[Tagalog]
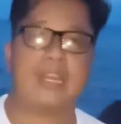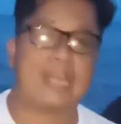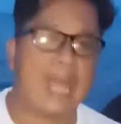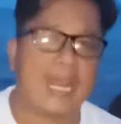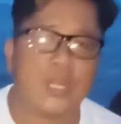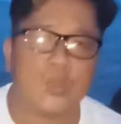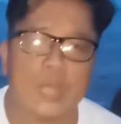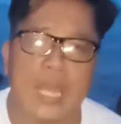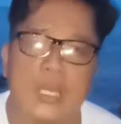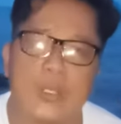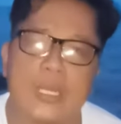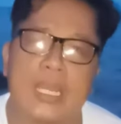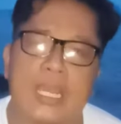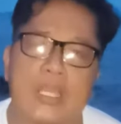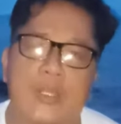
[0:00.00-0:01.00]
Lalong-lalo
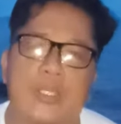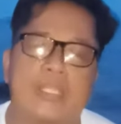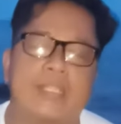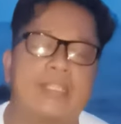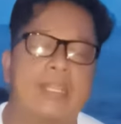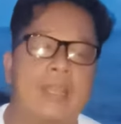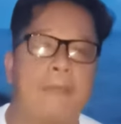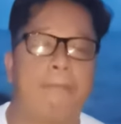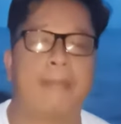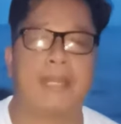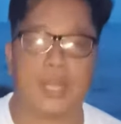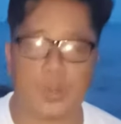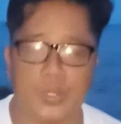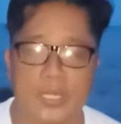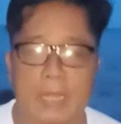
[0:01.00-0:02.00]
na ngayon,
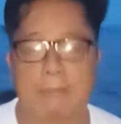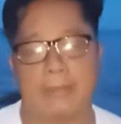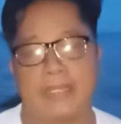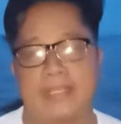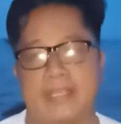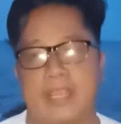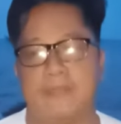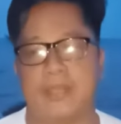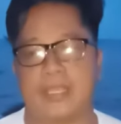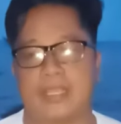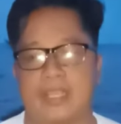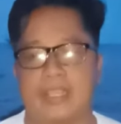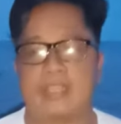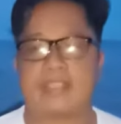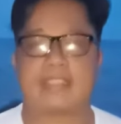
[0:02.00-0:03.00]
panahon ng pandemic.
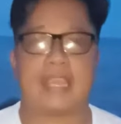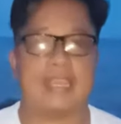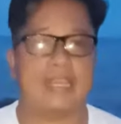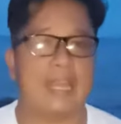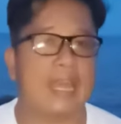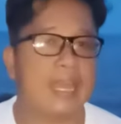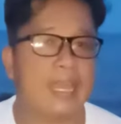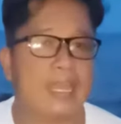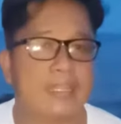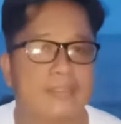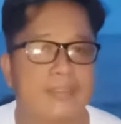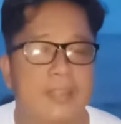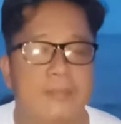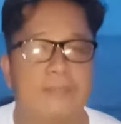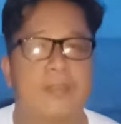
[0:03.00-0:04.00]

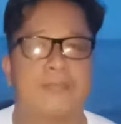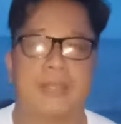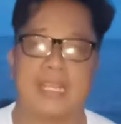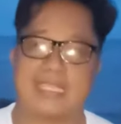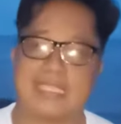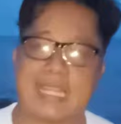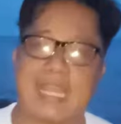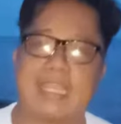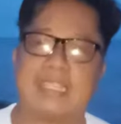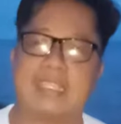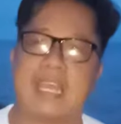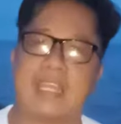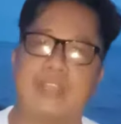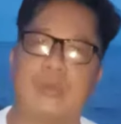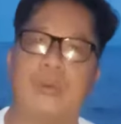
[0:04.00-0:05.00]
Kailangan magmalasakit
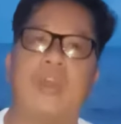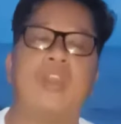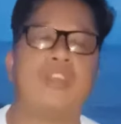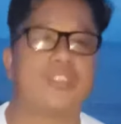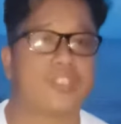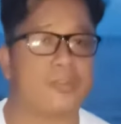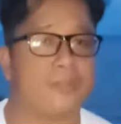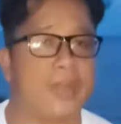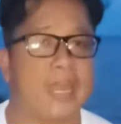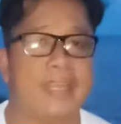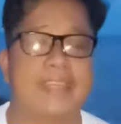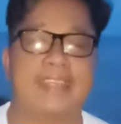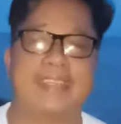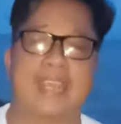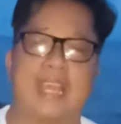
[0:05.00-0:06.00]
tayo sa
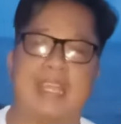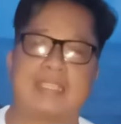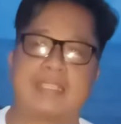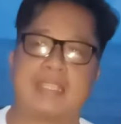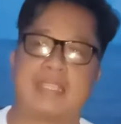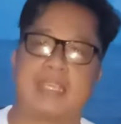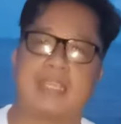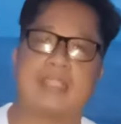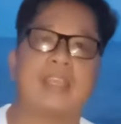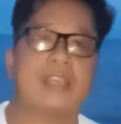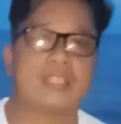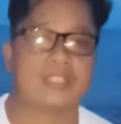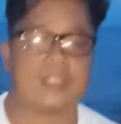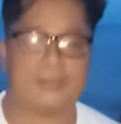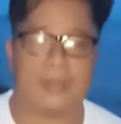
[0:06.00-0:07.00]
mga nagkakasakit,
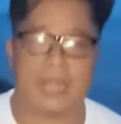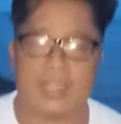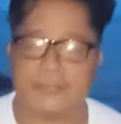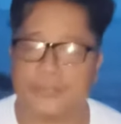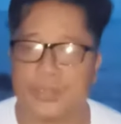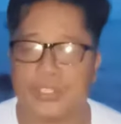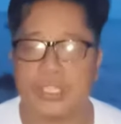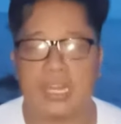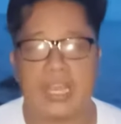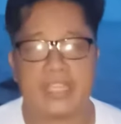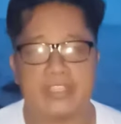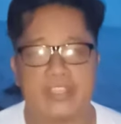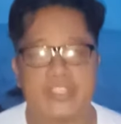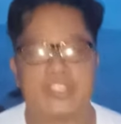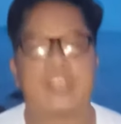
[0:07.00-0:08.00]
sa mga
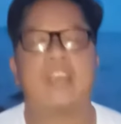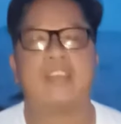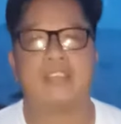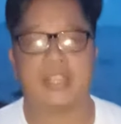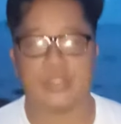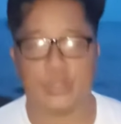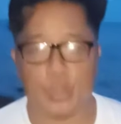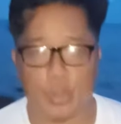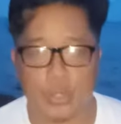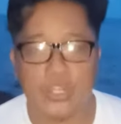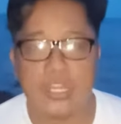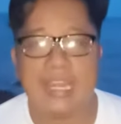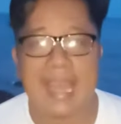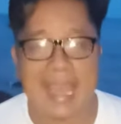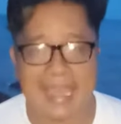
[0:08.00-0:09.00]
frontliners,
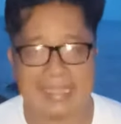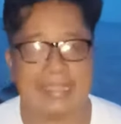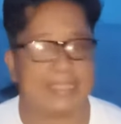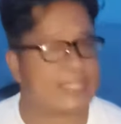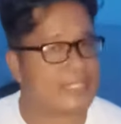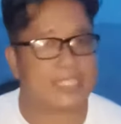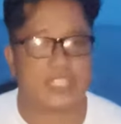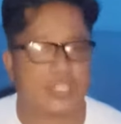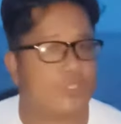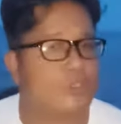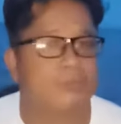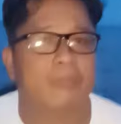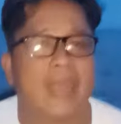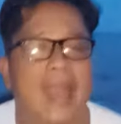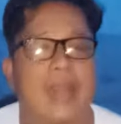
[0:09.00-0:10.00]
nandoon lahat. It
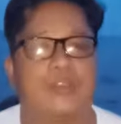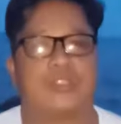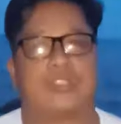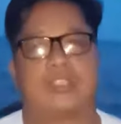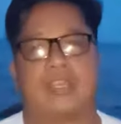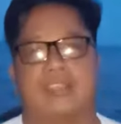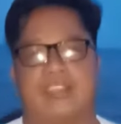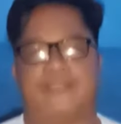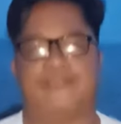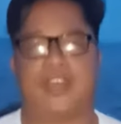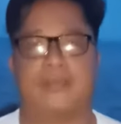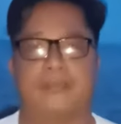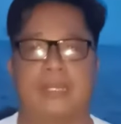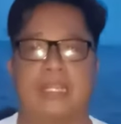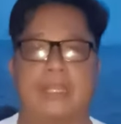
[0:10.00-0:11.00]
should be outside the
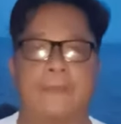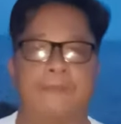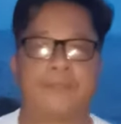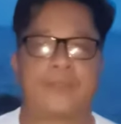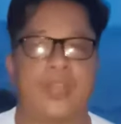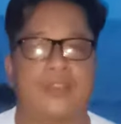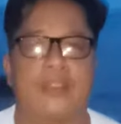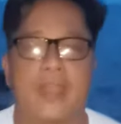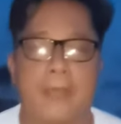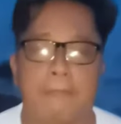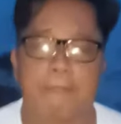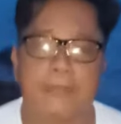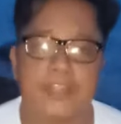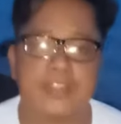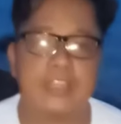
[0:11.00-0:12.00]
family. Our
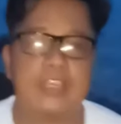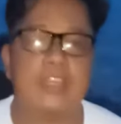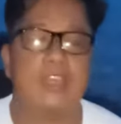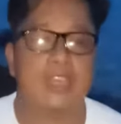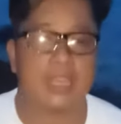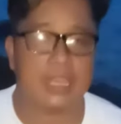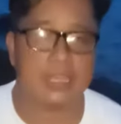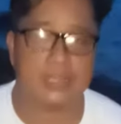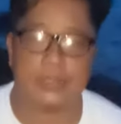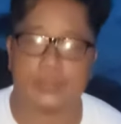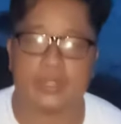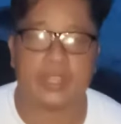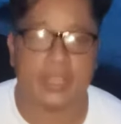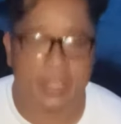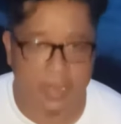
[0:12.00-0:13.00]
empathy and our
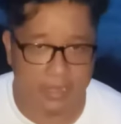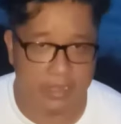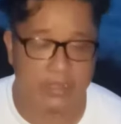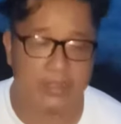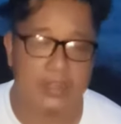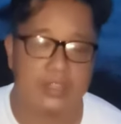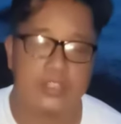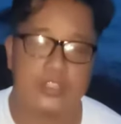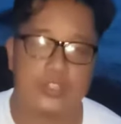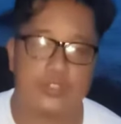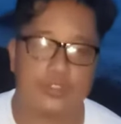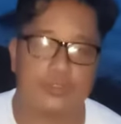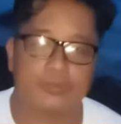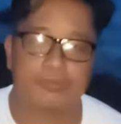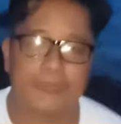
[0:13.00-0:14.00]
care
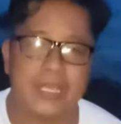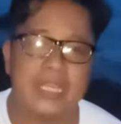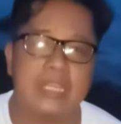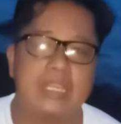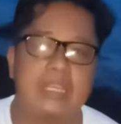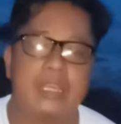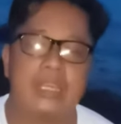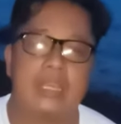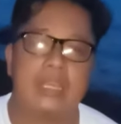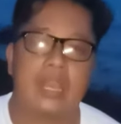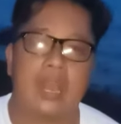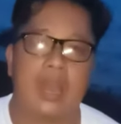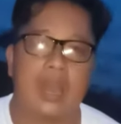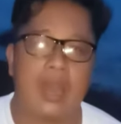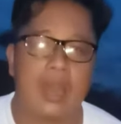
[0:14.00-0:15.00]
should be
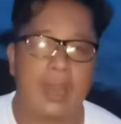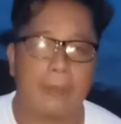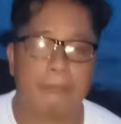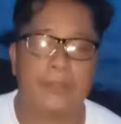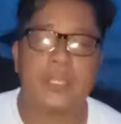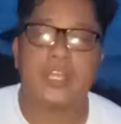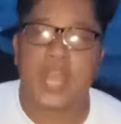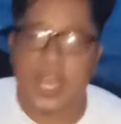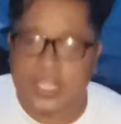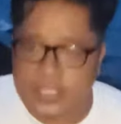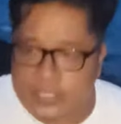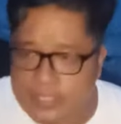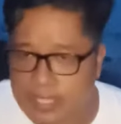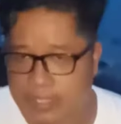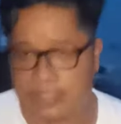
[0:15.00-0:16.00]
uh,
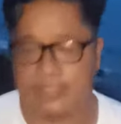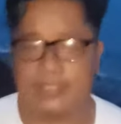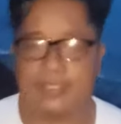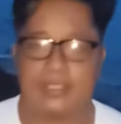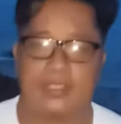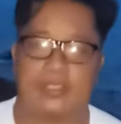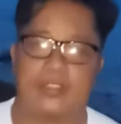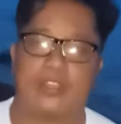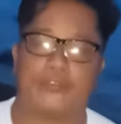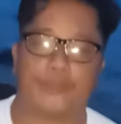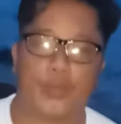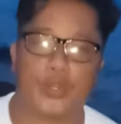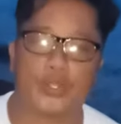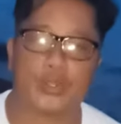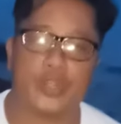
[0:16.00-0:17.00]
beyond the
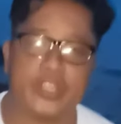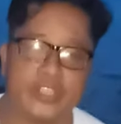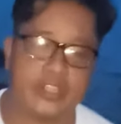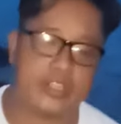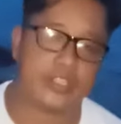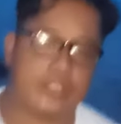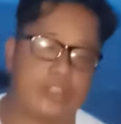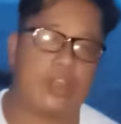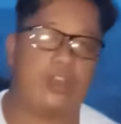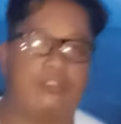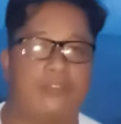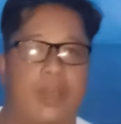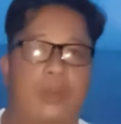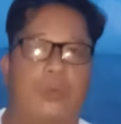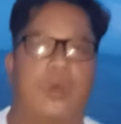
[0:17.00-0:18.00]
four corners
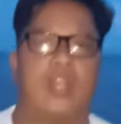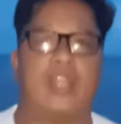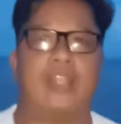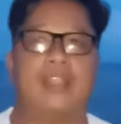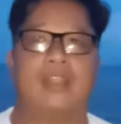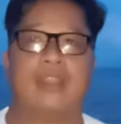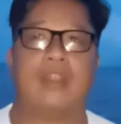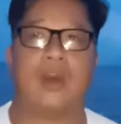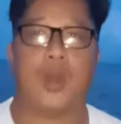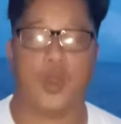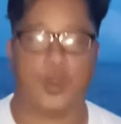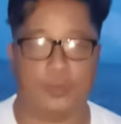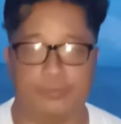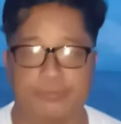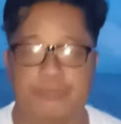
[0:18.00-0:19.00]
of our
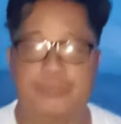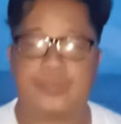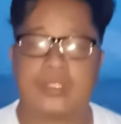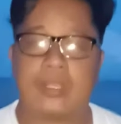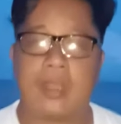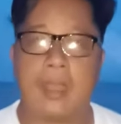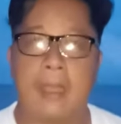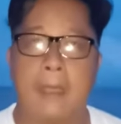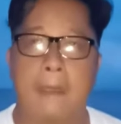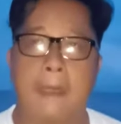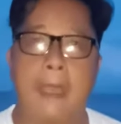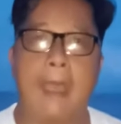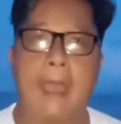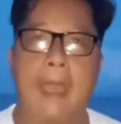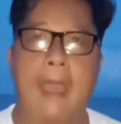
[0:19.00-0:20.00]
home.
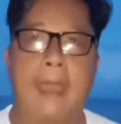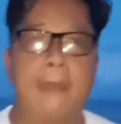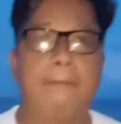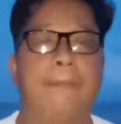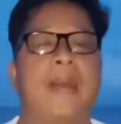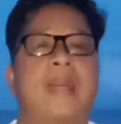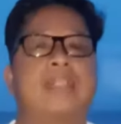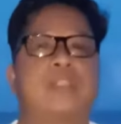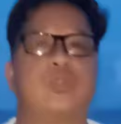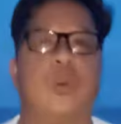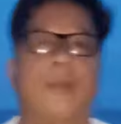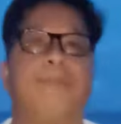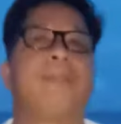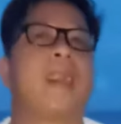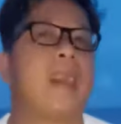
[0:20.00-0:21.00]
Ang
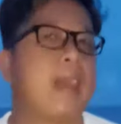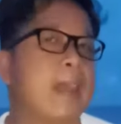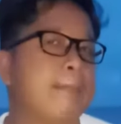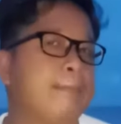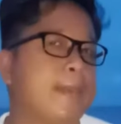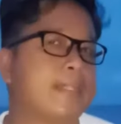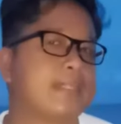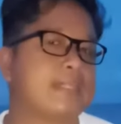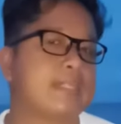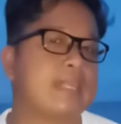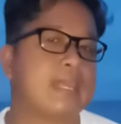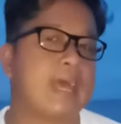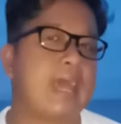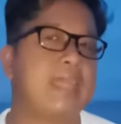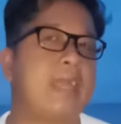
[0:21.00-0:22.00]
pangatlo at pang-apat
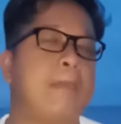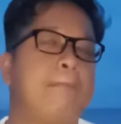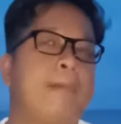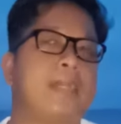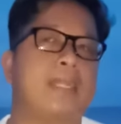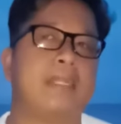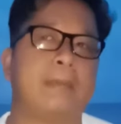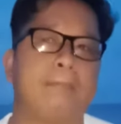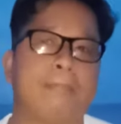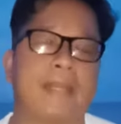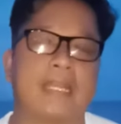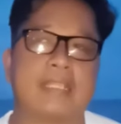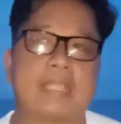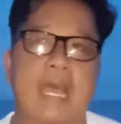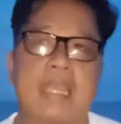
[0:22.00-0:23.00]
ay ang
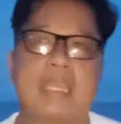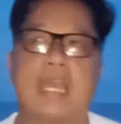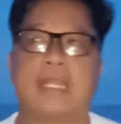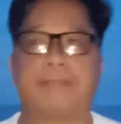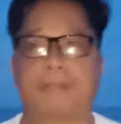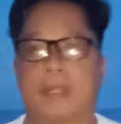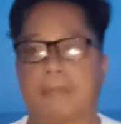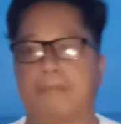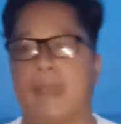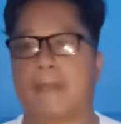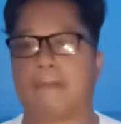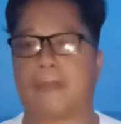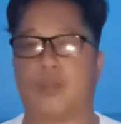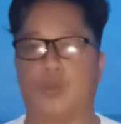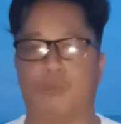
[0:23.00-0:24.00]
pananampalataya at
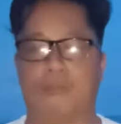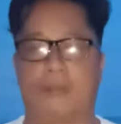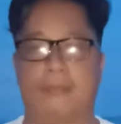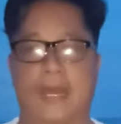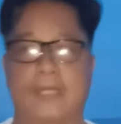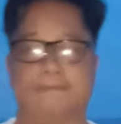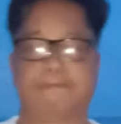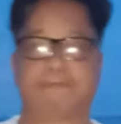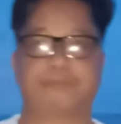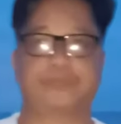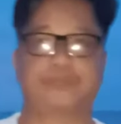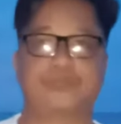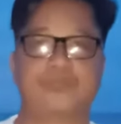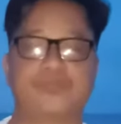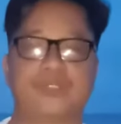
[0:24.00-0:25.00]
pagpapakumbaba.
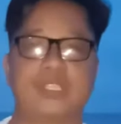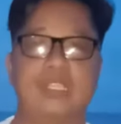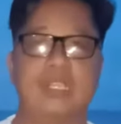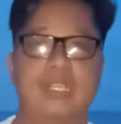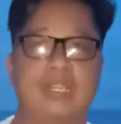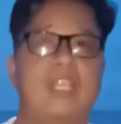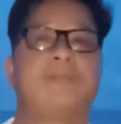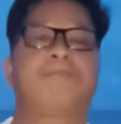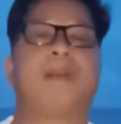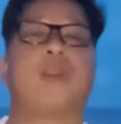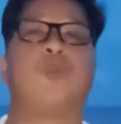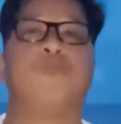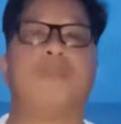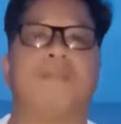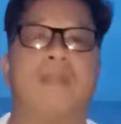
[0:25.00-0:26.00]

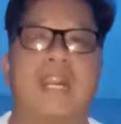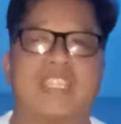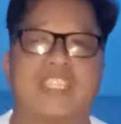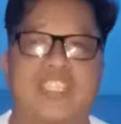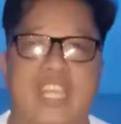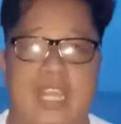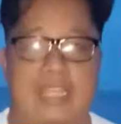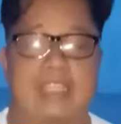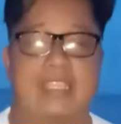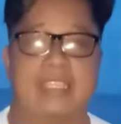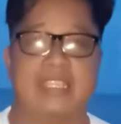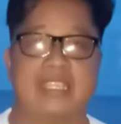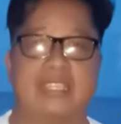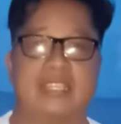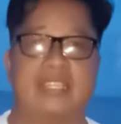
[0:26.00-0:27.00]
Nagpakumbaba siya.
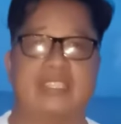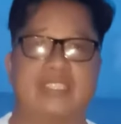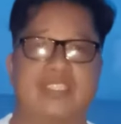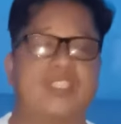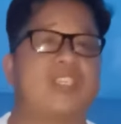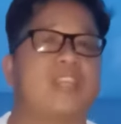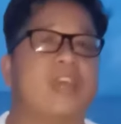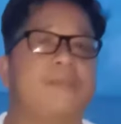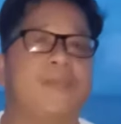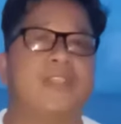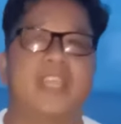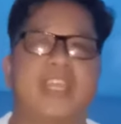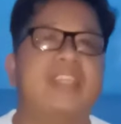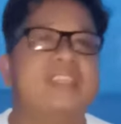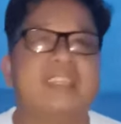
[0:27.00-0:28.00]
Sinabi
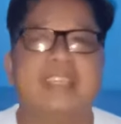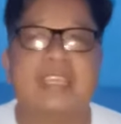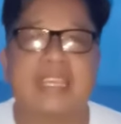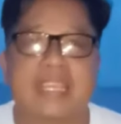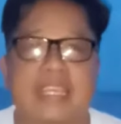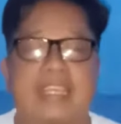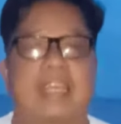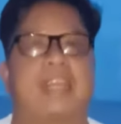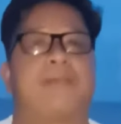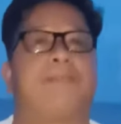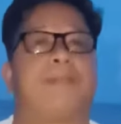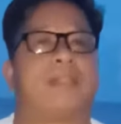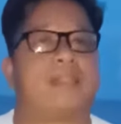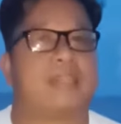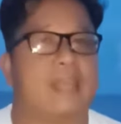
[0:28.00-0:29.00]
niya hindi
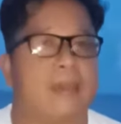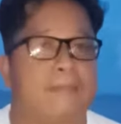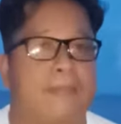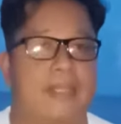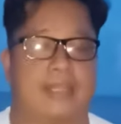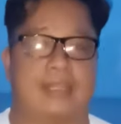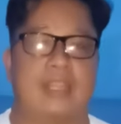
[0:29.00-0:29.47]
karapat dapat